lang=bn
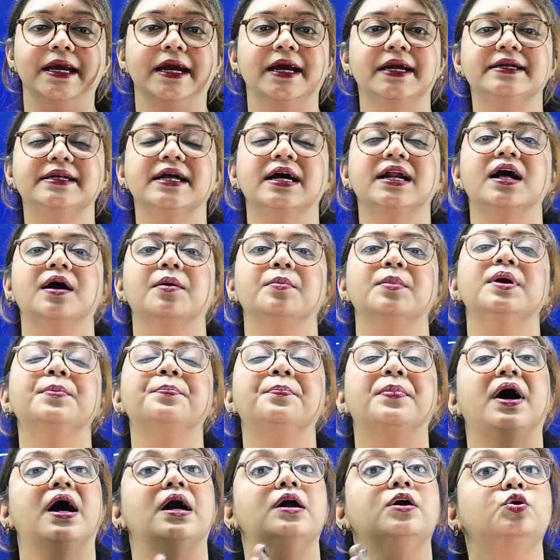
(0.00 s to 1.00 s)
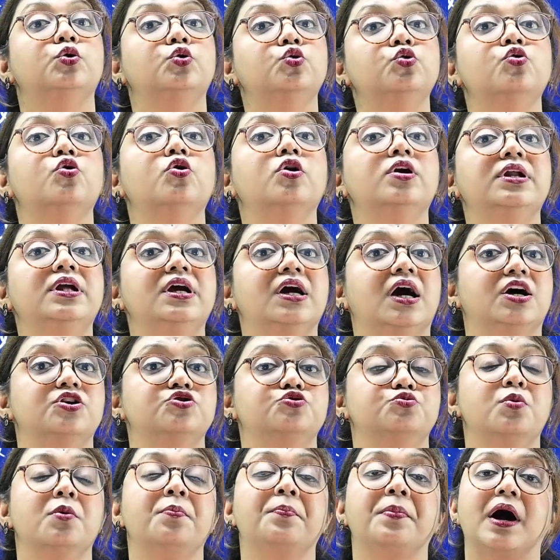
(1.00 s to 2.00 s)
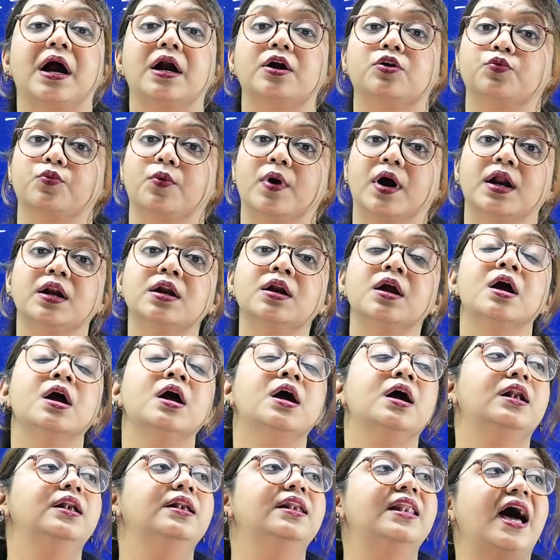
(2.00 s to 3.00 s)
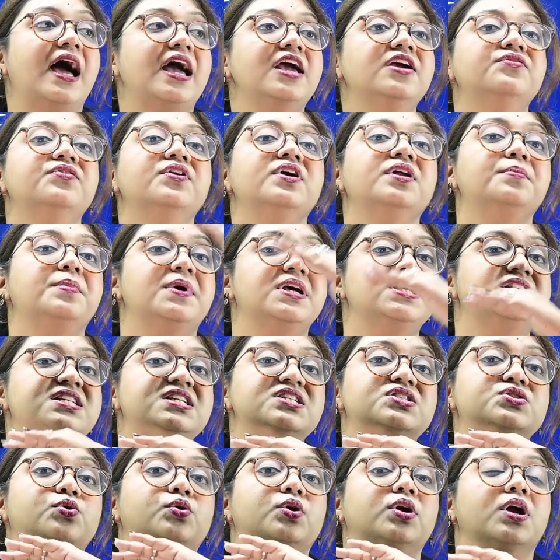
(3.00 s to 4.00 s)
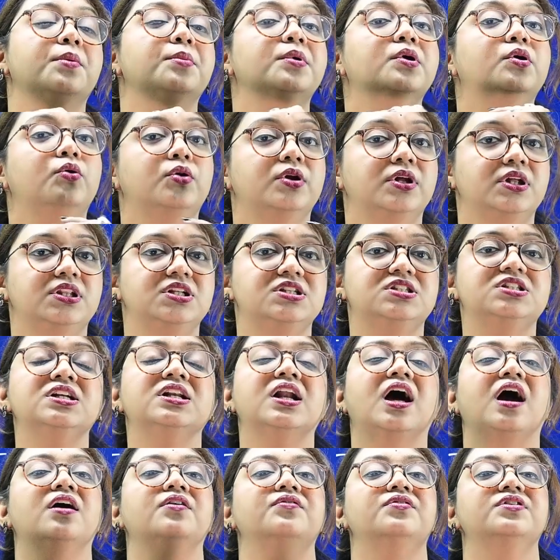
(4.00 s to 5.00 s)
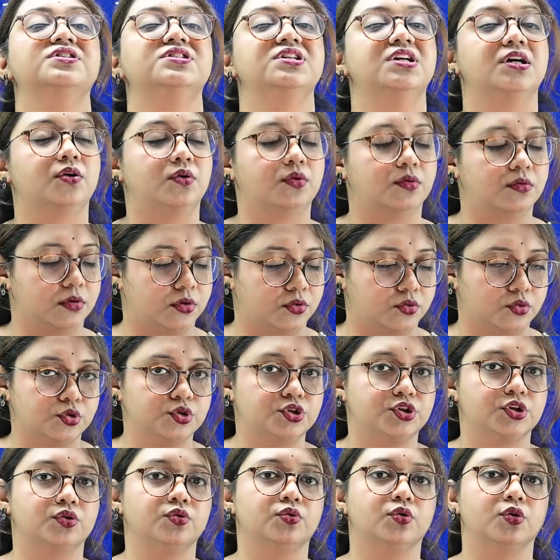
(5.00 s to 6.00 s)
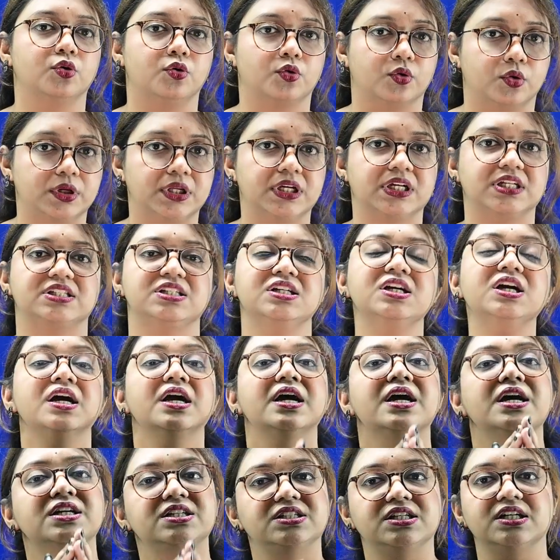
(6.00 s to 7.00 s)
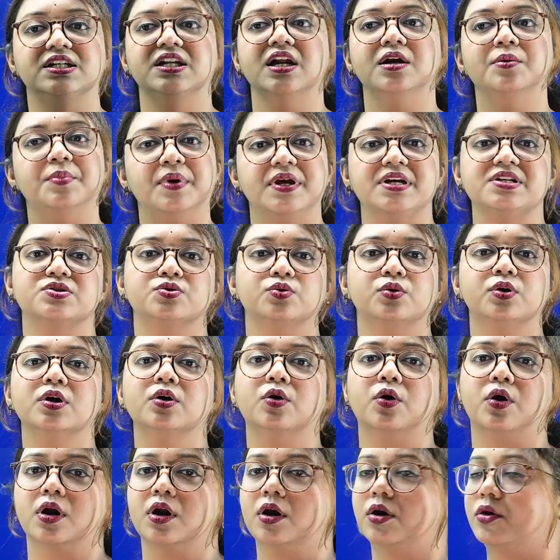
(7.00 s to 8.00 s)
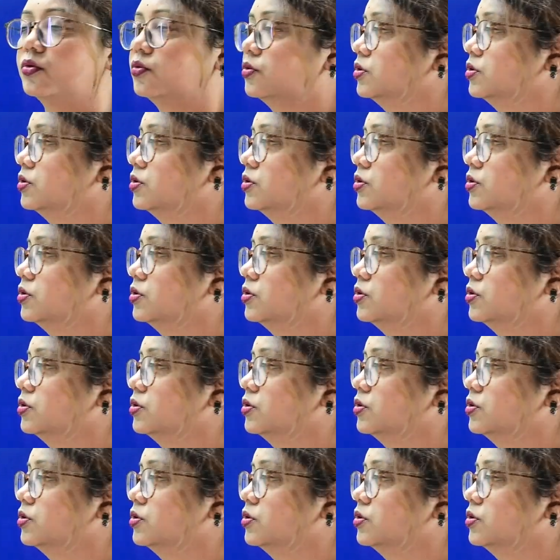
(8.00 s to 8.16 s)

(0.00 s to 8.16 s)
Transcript: এটার আমি পার্ট টুও নিয়ে আসবো পার্ট ওয়ান লাইভের বেসিস করে আমি করিয়ে দিচ্ছি লাইভে যে কোশ্চেনগুলো করিয়েছি সেটার বেস করে করানো